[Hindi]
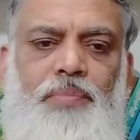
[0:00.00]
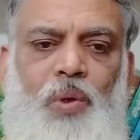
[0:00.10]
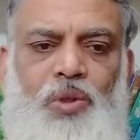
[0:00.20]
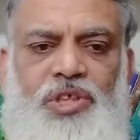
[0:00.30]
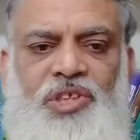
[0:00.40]

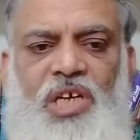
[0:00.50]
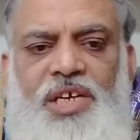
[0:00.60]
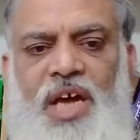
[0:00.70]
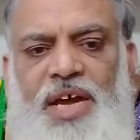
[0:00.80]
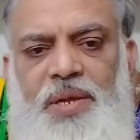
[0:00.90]

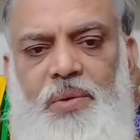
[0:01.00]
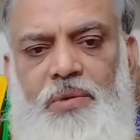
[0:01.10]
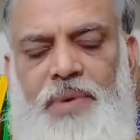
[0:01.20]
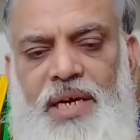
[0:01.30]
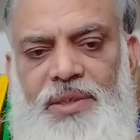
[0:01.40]
बलूचिस्तान
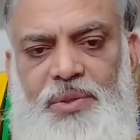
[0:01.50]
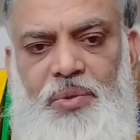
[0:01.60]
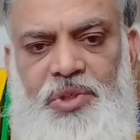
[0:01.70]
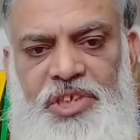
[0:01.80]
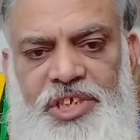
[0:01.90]
हाईकोर्ट बार
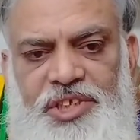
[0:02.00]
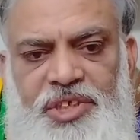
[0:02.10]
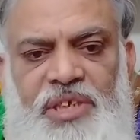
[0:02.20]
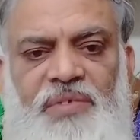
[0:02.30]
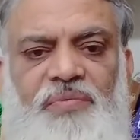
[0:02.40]

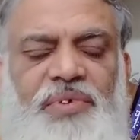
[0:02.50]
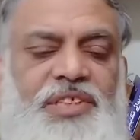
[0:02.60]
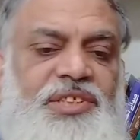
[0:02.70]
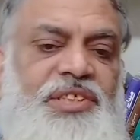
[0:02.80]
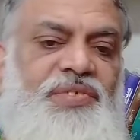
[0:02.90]
एसोसिएशन
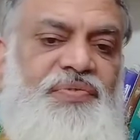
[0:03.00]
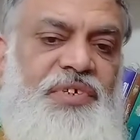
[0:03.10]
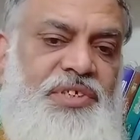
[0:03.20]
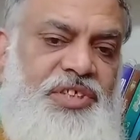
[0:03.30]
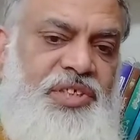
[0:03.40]
वर्सेस
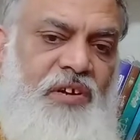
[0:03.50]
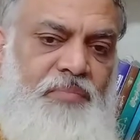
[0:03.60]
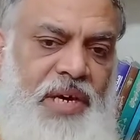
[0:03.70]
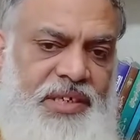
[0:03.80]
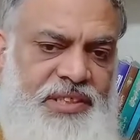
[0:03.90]
फेडरेशन
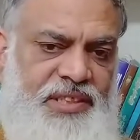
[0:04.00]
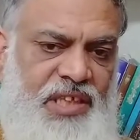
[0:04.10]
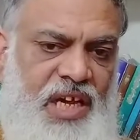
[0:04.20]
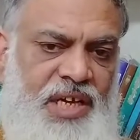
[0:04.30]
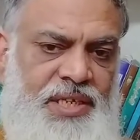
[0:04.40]
ऑफ
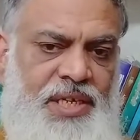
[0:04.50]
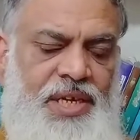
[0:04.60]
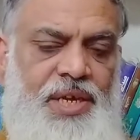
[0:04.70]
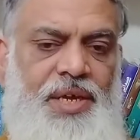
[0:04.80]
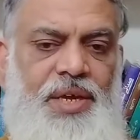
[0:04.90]
पाकिस्तान
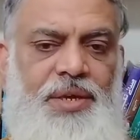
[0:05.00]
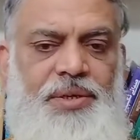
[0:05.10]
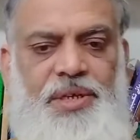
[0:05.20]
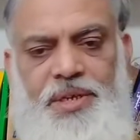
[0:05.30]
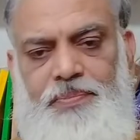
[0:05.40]

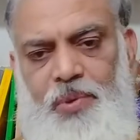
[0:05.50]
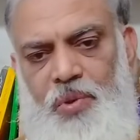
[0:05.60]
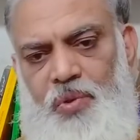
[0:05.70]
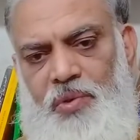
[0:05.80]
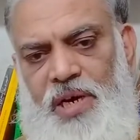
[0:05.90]
ये
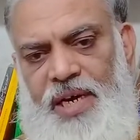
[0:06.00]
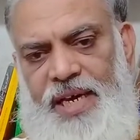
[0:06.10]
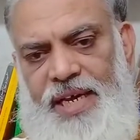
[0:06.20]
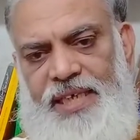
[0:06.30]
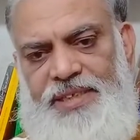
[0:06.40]
रिपोर्ट हुआ
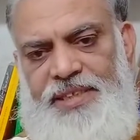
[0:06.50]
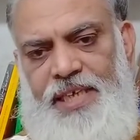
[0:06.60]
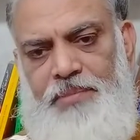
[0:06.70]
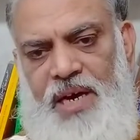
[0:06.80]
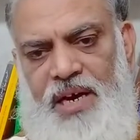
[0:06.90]
एस सी
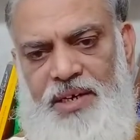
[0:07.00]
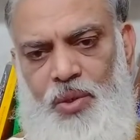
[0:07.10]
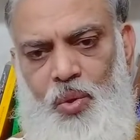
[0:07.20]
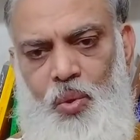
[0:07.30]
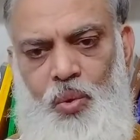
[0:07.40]
एम आर
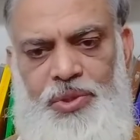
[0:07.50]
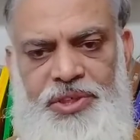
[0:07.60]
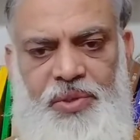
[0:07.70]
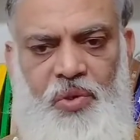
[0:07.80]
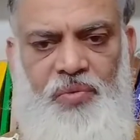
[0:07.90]
टू
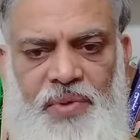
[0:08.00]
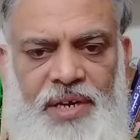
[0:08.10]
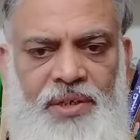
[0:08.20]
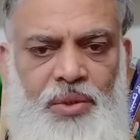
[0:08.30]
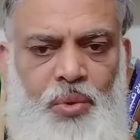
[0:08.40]
ज़ीरो
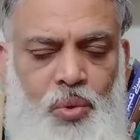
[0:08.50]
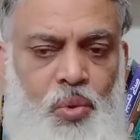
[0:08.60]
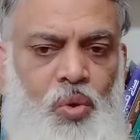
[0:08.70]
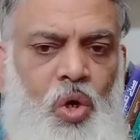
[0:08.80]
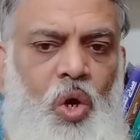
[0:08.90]
वन
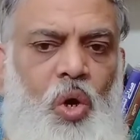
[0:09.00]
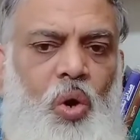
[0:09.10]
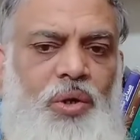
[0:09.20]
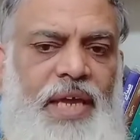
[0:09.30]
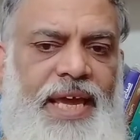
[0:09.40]
टू
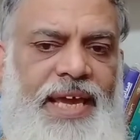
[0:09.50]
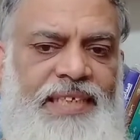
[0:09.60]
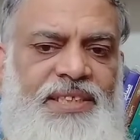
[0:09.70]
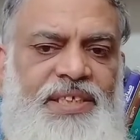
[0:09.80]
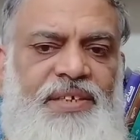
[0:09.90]
और
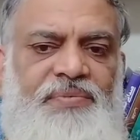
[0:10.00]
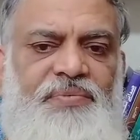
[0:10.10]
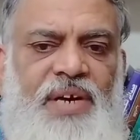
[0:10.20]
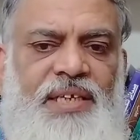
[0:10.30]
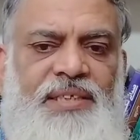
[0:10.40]
एस सी
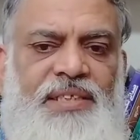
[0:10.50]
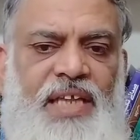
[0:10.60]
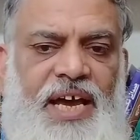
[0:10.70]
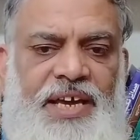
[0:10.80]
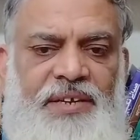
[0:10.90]
वन
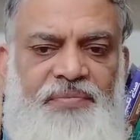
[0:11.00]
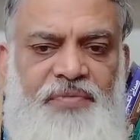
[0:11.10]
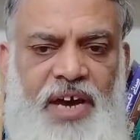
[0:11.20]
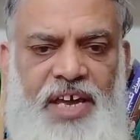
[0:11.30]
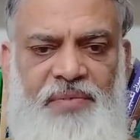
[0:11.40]
नाइन
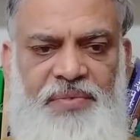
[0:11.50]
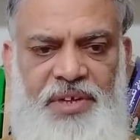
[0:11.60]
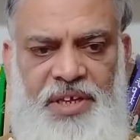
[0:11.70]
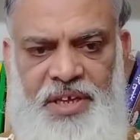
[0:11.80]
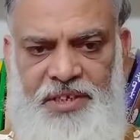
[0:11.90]
फाइव
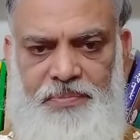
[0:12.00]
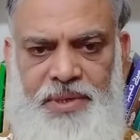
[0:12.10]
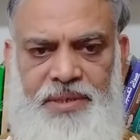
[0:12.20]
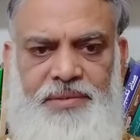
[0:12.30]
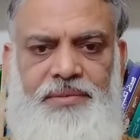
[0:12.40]
एट
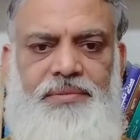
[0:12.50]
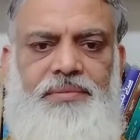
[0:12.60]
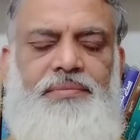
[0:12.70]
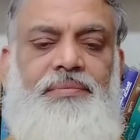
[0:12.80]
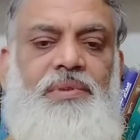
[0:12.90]
में
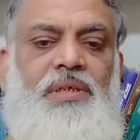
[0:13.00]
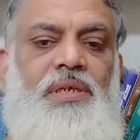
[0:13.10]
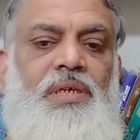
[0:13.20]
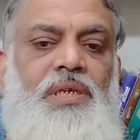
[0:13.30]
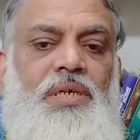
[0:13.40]

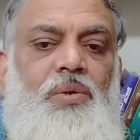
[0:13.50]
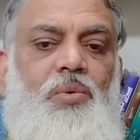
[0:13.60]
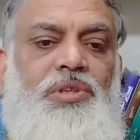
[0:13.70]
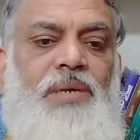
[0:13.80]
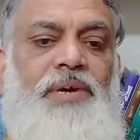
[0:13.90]

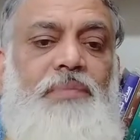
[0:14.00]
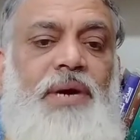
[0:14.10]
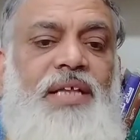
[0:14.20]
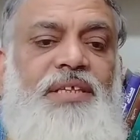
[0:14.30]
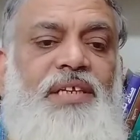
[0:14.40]
उसके बाद
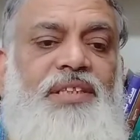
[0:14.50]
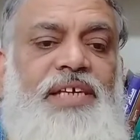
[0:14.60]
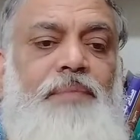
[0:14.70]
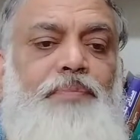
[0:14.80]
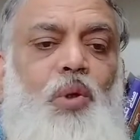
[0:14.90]
बात
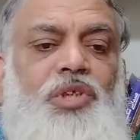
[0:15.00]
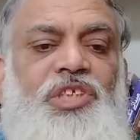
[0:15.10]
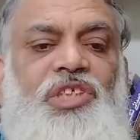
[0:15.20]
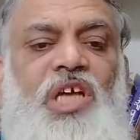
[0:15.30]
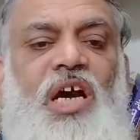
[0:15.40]
करते हैं
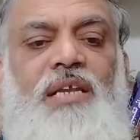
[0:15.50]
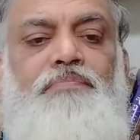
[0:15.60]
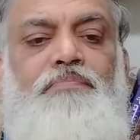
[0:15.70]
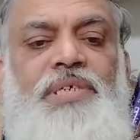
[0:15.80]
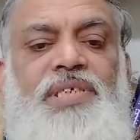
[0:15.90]

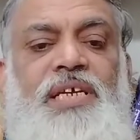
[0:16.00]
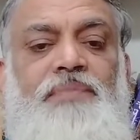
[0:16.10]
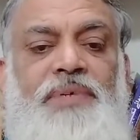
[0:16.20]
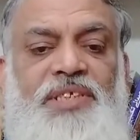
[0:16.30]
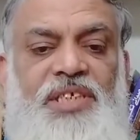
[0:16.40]
बलूचिस्तान
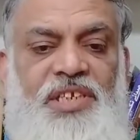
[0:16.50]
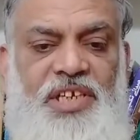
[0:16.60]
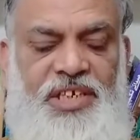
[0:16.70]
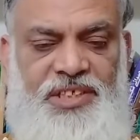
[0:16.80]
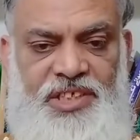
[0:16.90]
मिसिंग पर्सन
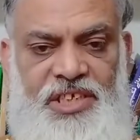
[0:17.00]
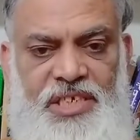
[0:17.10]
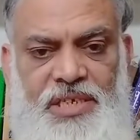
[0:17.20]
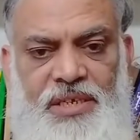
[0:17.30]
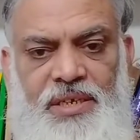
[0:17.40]
केस की
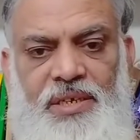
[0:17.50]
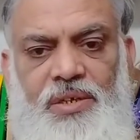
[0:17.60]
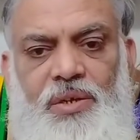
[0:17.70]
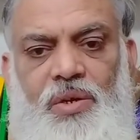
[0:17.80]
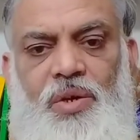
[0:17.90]

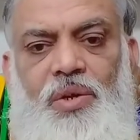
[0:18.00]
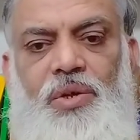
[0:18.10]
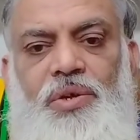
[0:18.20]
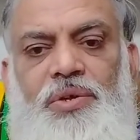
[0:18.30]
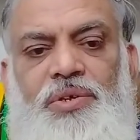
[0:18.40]

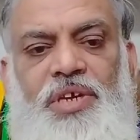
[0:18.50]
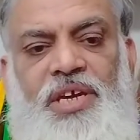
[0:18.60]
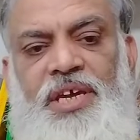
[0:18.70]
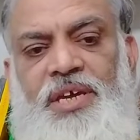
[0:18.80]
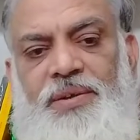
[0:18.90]

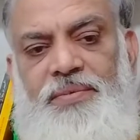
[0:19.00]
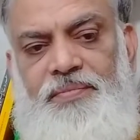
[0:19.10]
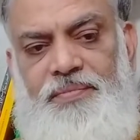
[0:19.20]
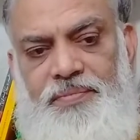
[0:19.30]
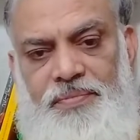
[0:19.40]
ये
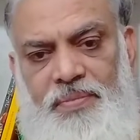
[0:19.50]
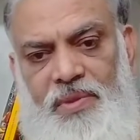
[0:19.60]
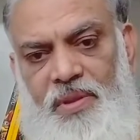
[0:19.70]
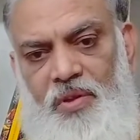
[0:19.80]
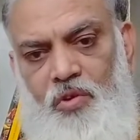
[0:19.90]

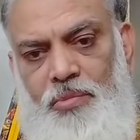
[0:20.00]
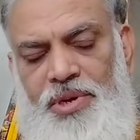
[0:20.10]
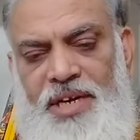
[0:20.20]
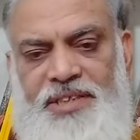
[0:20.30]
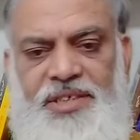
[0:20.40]

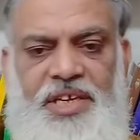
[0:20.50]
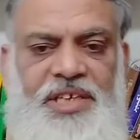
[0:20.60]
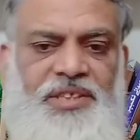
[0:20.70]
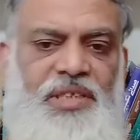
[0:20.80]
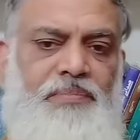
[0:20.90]
ह्यूमन राइट्स
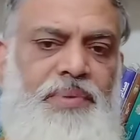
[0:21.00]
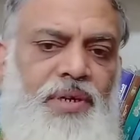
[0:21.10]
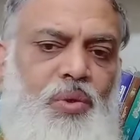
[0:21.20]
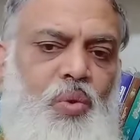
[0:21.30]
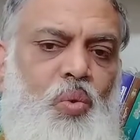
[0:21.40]
केस
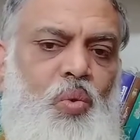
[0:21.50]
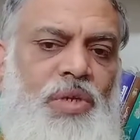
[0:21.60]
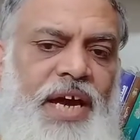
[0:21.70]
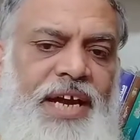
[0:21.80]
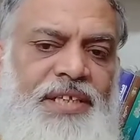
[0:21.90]
नंबर
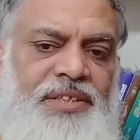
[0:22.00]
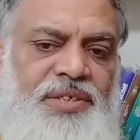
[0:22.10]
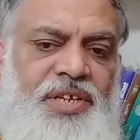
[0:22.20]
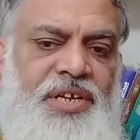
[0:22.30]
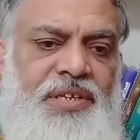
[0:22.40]
टू नाइन
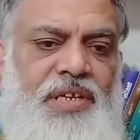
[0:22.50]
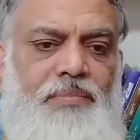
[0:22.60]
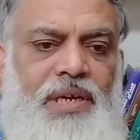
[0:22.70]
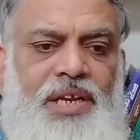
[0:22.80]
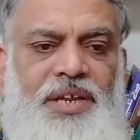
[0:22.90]
थ्री
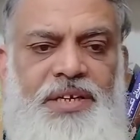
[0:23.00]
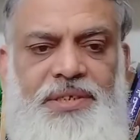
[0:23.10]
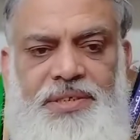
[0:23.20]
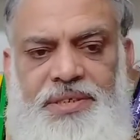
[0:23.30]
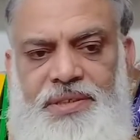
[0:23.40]
डबल
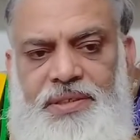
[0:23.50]
एट